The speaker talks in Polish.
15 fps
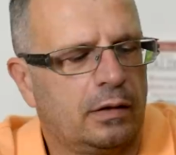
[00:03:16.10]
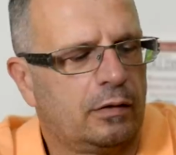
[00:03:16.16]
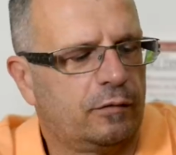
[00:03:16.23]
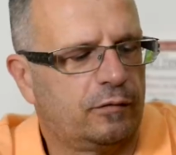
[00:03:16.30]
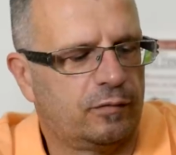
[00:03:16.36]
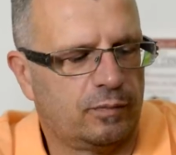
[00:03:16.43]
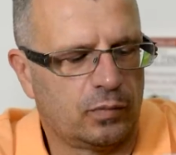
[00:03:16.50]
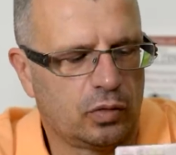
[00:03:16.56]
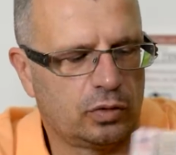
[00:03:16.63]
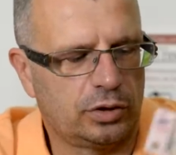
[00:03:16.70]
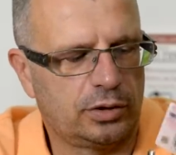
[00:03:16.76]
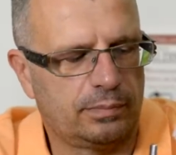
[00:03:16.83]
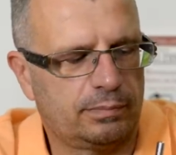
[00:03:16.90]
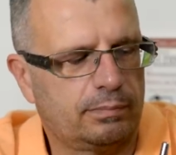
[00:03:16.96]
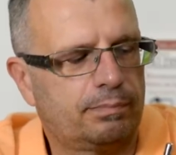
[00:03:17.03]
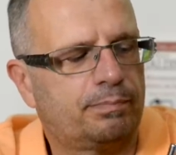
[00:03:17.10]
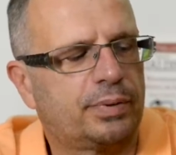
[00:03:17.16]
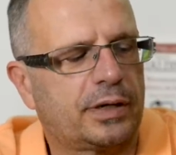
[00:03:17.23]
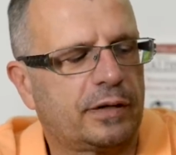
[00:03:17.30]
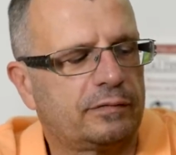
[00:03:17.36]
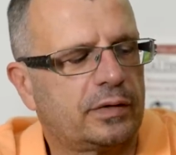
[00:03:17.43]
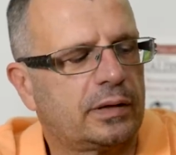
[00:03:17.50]
w moim
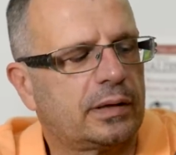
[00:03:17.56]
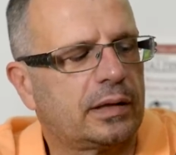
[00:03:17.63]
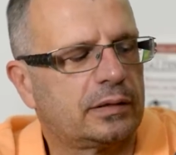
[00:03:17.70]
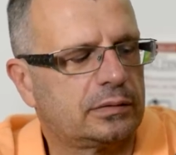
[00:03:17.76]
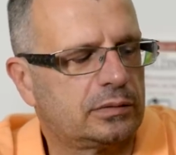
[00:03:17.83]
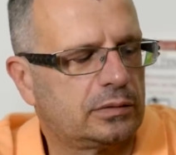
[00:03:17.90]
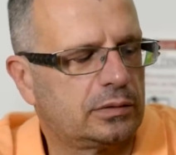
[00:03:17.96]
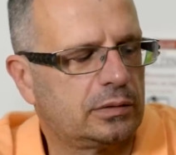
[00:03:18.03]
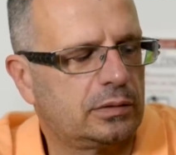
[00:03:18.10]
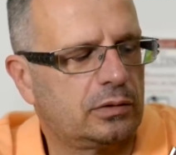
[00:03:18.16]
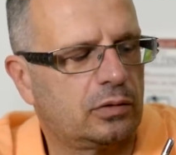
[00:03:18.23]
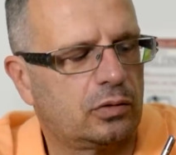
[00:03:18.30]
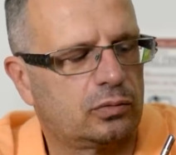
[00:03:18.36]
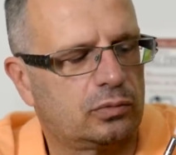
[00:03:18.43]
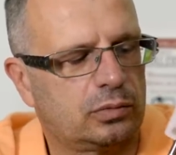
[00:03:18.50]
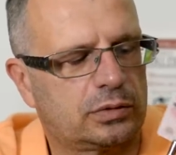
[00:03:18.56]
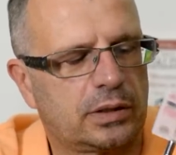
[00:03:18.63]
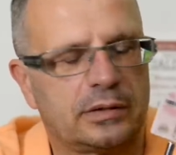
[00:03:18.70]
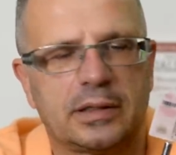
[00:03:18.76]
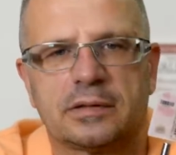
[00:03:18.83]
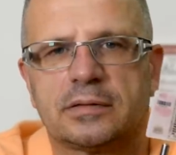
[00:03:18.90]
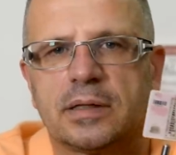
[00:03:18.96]
prawie jazdy, o
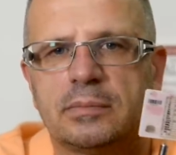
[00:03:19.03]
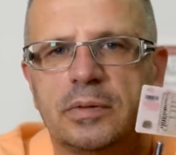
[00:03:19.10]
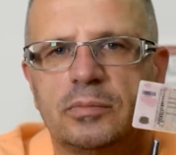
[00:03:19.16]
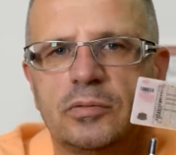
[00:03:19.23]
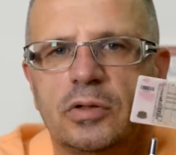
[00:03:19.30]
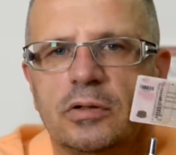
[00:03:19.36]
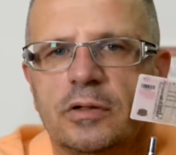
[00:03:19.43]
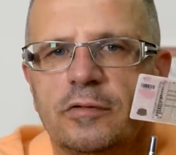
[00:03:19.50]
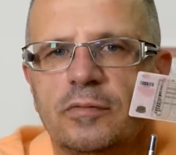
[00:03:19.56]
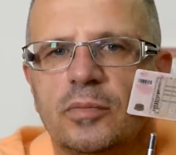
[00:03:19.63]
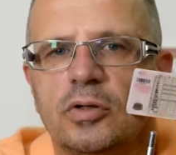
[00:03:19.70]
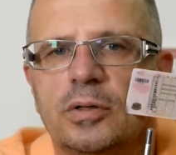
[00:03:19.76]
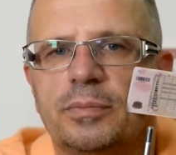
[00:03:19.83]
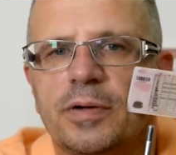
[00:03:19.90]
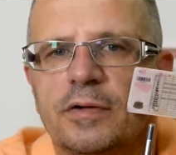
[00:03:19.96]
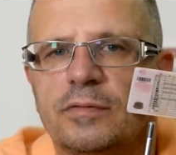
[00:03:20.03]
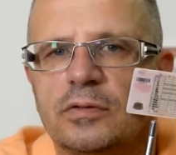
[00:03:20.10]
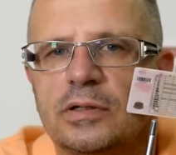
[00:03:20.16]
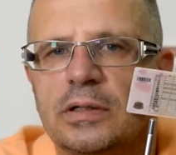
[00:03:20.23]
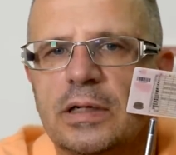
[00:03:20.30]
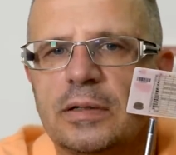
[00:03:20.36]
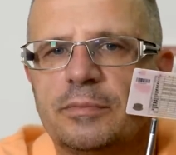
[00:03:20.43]
tutaj na samym dole w moim
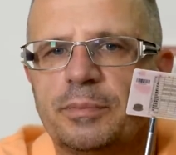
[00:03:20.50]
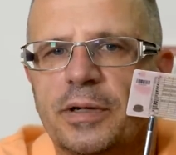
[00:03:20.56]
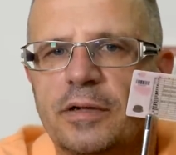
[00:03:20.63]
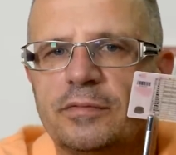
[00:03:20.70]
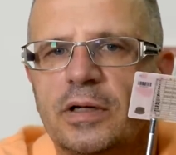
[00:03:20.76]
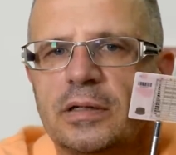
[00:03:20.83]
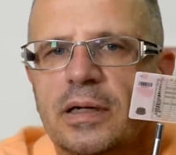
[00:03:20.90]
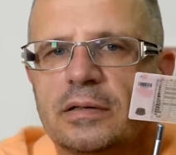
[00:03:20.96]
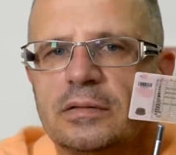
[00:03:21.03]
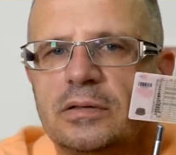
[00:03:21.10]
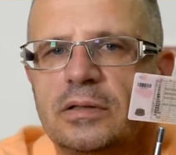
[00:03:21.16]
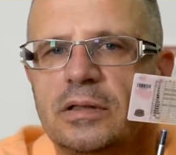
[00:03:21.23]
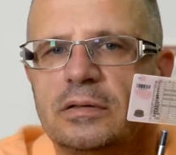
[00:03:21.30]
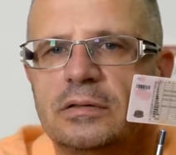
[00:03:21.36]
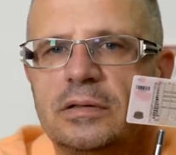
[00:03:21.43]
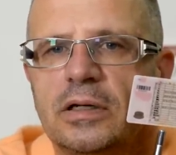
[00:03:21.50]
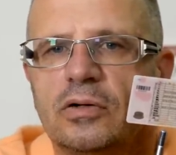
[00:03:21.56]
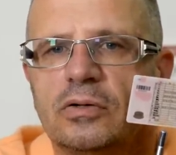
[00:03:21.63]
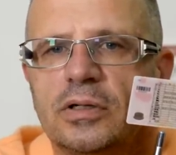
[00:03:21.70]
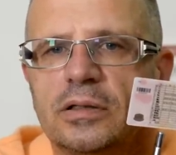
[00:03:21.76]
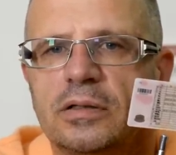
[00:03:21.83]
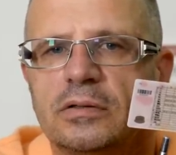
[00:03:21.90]
prawie jazdy jest
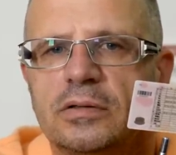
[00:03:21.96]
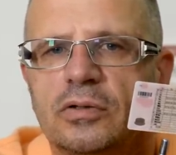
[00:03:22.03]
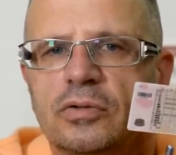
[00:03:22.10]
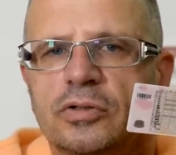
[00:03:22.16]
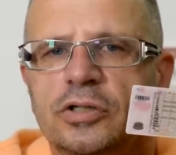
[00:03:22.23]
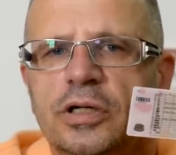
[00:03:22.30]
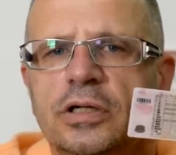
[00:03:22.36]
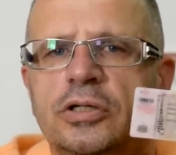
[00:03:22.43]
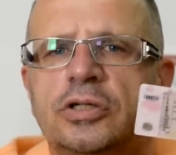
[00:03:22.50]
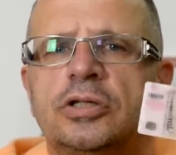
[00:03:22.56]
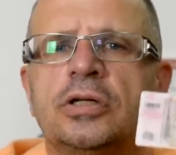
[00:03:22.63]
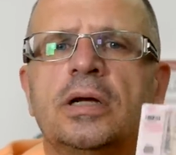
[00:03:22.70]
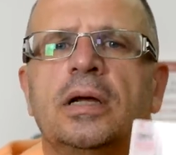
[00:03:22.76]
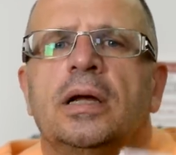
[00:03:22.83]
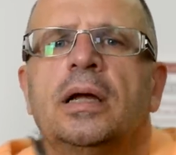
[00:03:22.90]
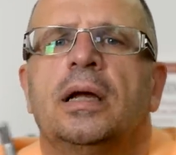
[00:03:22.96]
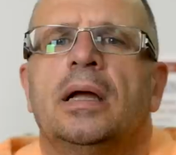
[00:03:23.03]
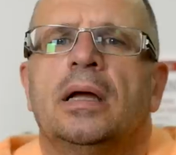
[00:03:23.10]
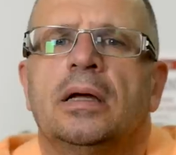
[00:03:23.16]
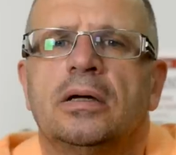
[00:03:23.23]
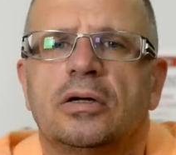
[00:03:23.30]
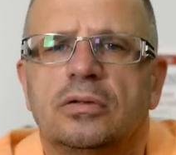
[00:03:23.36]
0106
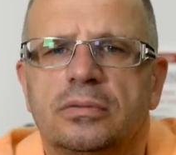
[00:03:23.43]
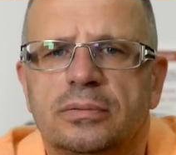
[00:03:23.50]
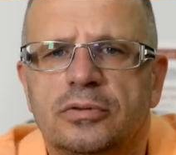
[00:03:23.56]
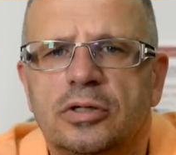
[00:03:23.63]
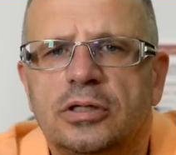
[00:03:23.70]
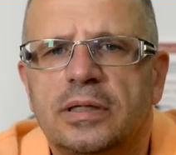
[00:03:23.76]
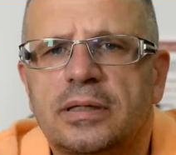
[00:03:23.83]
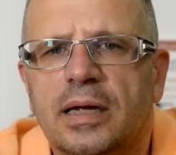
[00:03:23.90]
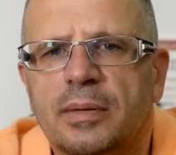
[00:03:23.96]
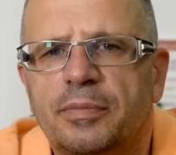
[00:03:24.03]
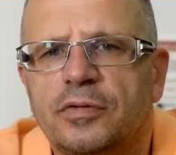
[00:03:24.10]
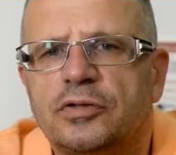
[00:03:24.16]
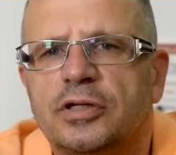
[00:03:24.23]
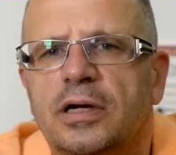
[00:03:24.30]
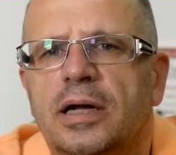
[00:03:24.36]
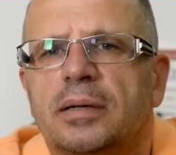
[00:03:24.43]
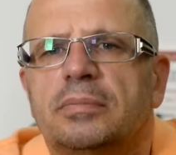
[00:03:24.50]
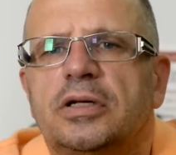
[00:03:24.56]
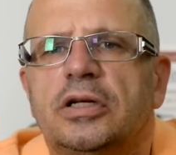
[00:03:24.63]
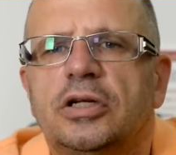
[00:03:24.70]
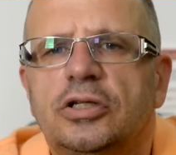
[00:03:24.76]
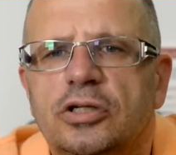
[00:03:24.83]
no i tak jak powiedziałem,
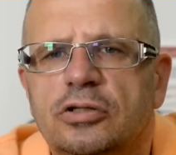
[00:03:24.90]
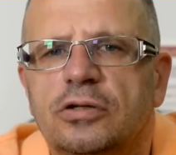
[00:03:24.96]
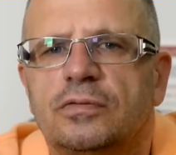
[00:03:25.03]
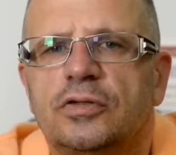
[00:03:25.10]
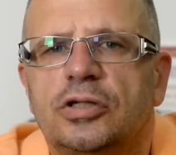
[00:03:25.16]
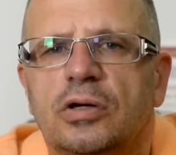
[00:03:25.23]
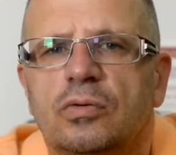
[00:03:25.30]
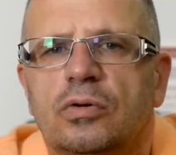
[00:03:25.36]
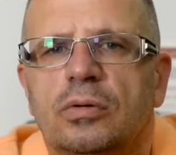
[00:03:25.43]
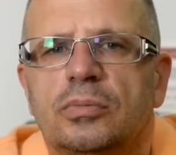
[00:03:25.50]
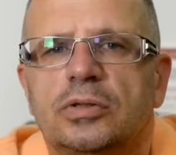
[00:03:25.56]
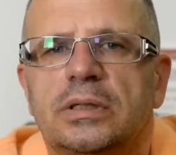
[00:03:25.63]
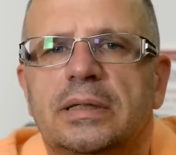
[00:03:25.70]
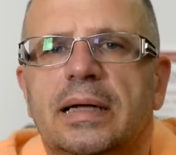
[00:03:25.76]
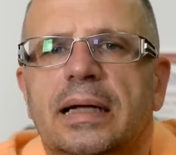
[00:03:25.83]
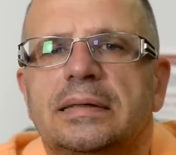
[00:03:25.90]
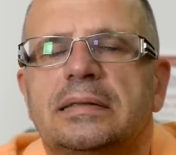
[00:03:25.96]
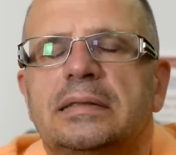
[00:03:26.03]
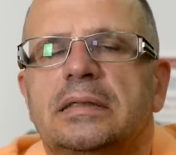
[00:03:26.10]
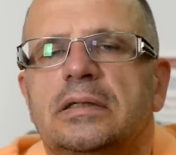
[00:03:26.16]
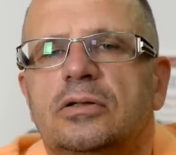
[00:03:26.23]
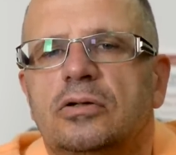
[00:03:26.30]
idziesz do Wydziału
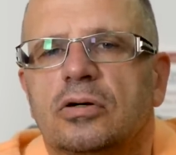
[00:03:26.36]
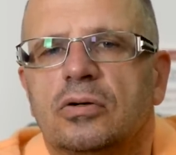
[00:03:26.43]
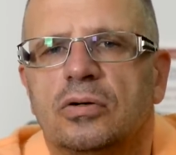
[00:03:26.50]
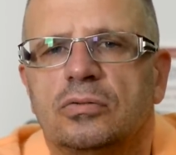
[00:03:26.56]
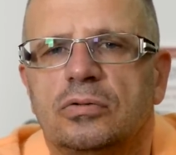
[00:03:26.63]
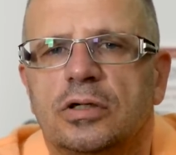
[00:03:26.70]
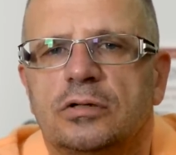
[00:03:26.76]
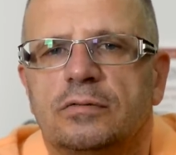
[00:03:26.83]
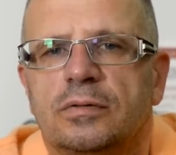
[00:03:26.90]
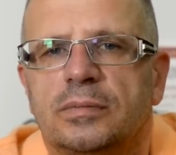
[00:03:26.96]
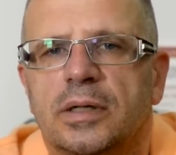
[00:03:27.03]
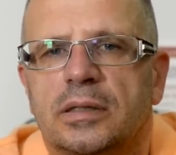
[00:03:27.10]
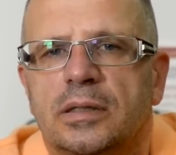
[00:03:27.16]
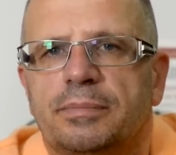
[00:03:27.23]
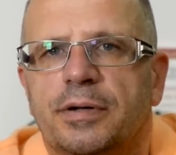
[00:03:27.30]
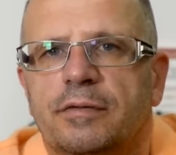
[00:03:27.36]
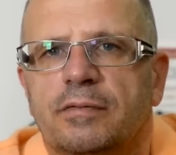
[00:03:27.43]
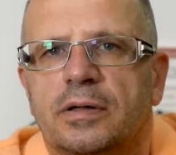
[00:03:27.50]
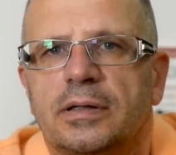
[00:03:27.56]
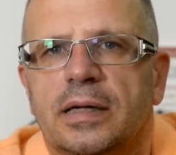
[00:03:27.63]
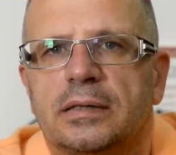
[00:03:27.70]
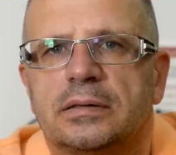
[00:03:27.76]
Komunikacji, dokonujesz wymiany
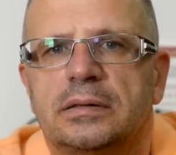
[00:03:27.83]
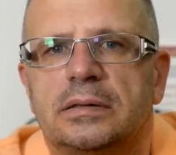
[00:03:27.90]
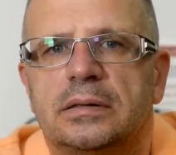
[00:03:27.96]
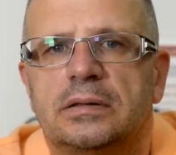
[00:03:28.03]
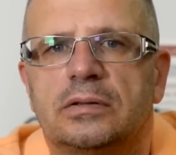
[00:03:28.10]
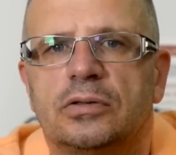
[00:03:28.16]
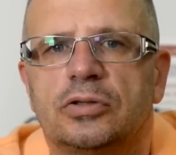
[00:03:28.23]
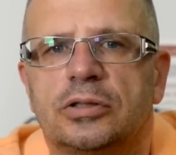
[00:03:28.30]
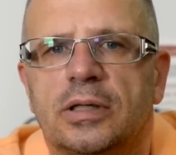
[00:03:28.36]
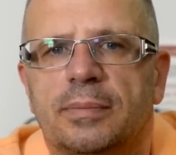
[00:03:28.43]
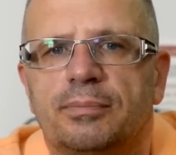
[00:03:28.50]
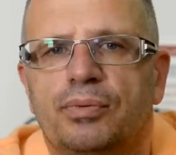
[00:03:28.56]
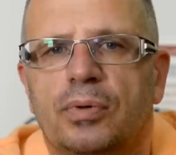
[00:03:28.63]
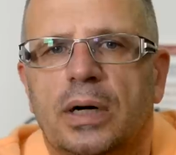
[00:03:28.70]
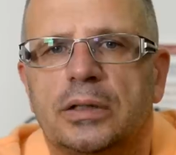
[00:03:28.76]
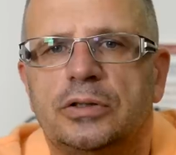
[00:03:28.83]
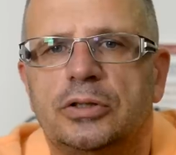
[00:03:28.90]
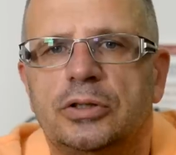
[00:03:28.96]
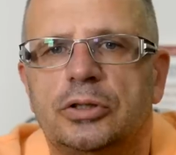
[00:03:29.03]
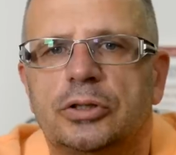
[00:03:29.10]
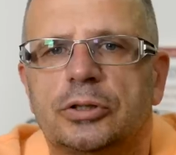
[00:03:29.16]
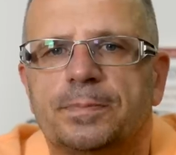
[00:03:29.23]
prawa jazdy, coś tam
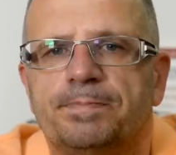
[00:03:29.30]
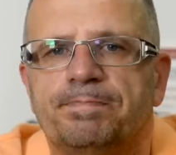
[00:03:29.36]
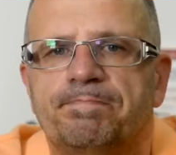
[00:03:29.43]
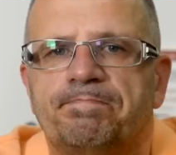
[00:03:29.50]
płacisz,